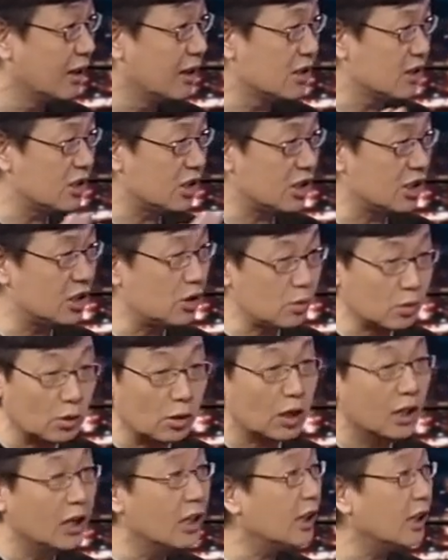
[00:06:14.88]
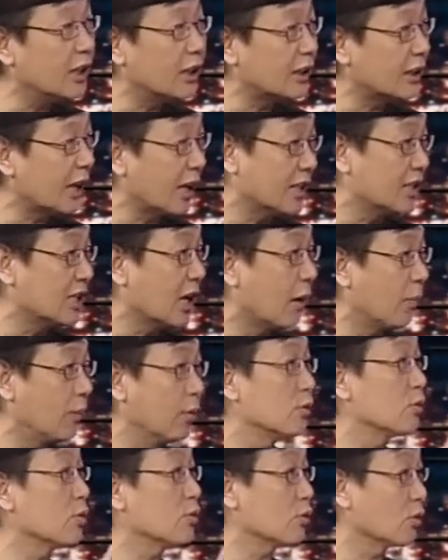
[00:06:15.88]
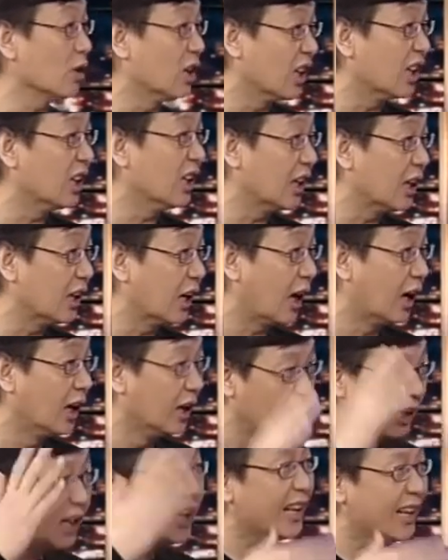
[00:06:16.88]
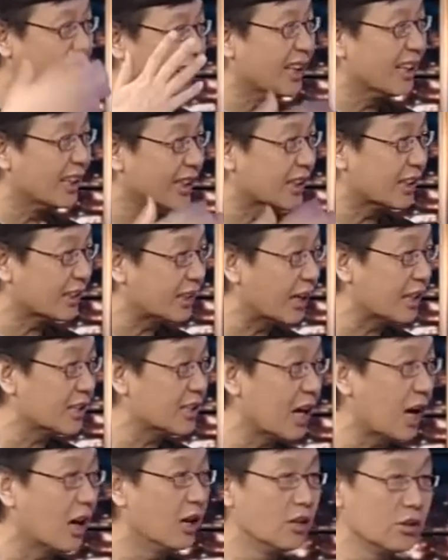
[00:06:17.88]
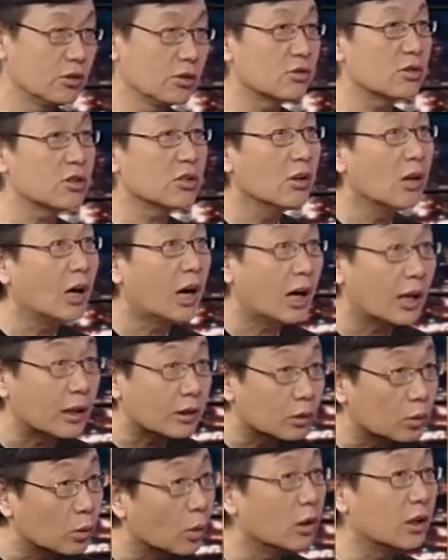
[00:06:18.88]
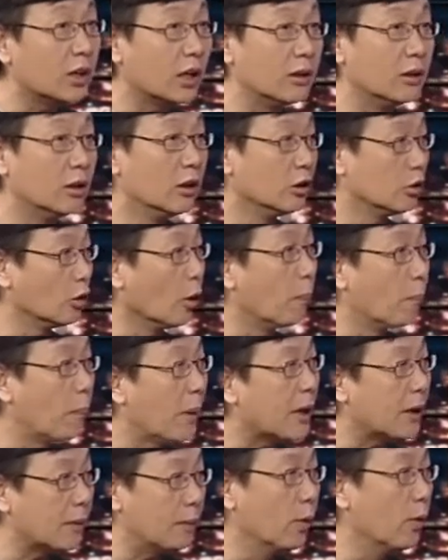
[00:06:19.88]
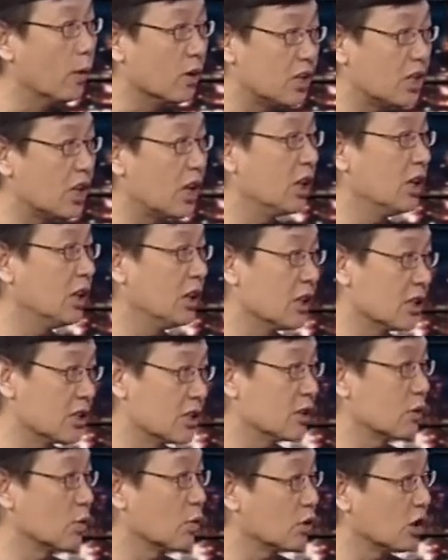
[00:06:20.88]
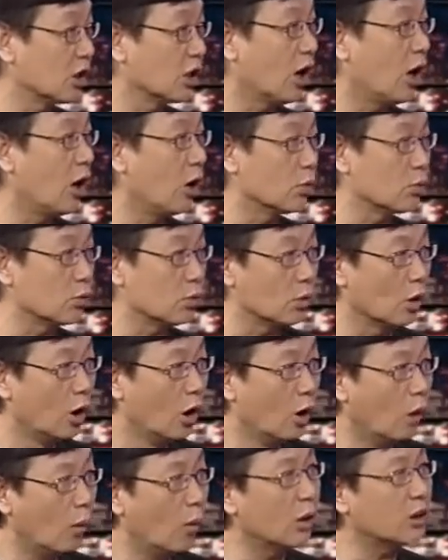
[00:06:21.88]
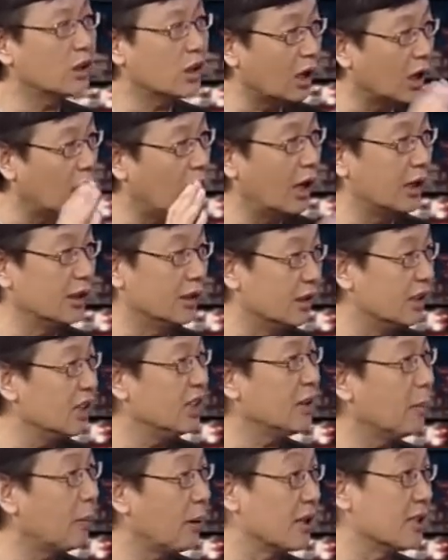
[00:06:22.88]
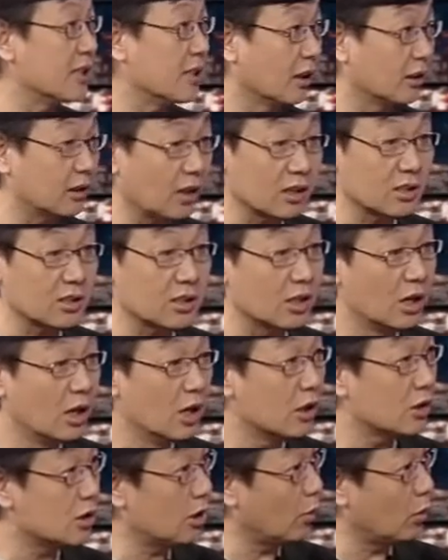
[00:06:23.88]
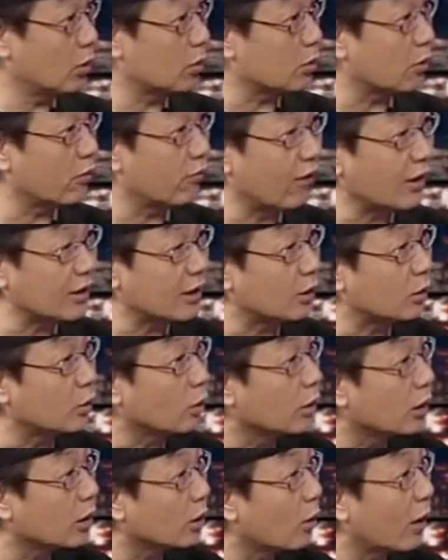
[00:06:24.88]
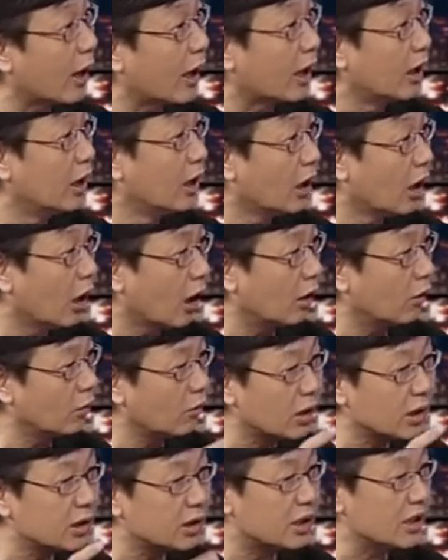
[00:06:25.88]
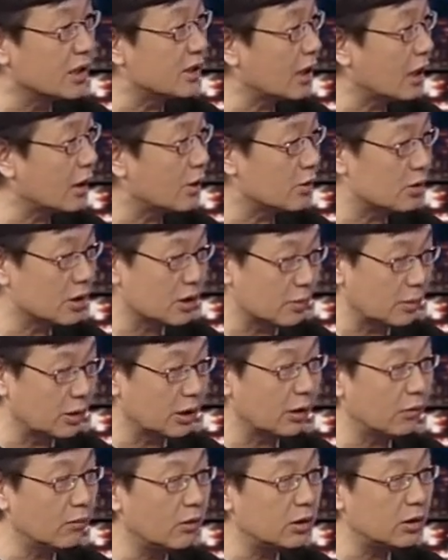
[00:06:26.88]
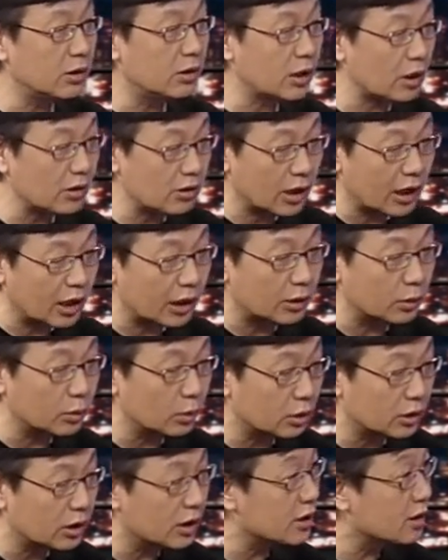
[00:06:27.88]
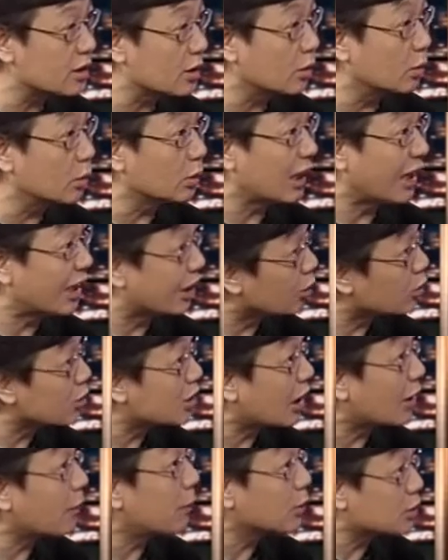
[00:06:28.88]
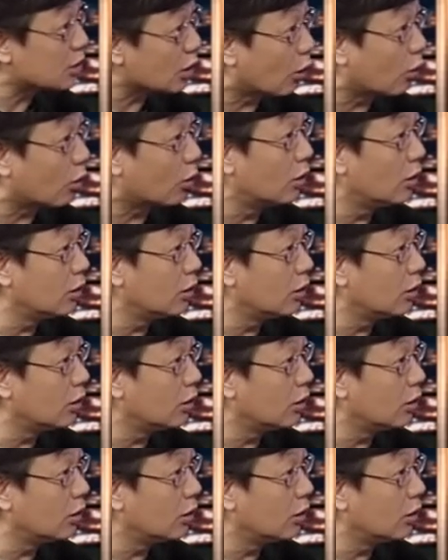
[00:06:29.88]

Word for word: 其血淋淋的代价不说血淋淋了，泪淋淋的代价就是有很多人都被迫迁离了市中心的好区，获得了很低的赔偿。当时社会主义发展动力快，而问题在于什么呢？问题在于很多钉子户他留下来不走，